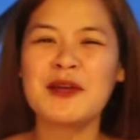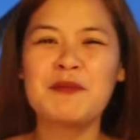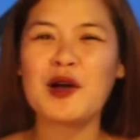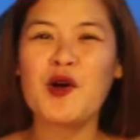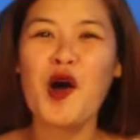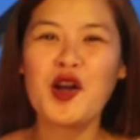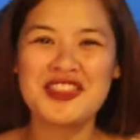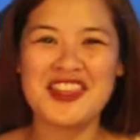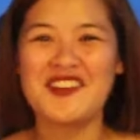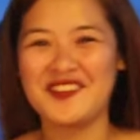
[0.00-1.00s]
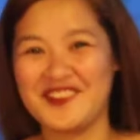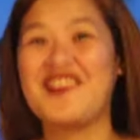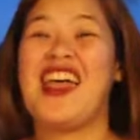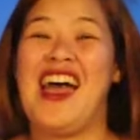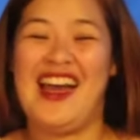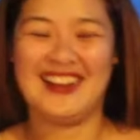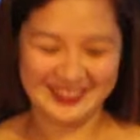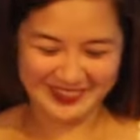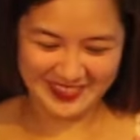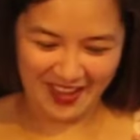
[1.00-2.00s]
laging pagod. Oh,
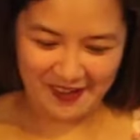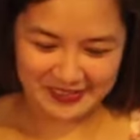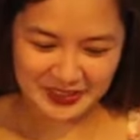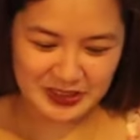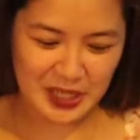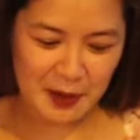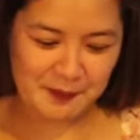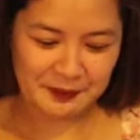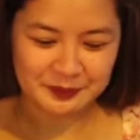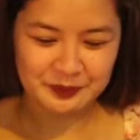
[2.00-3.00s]
kain. Sarap.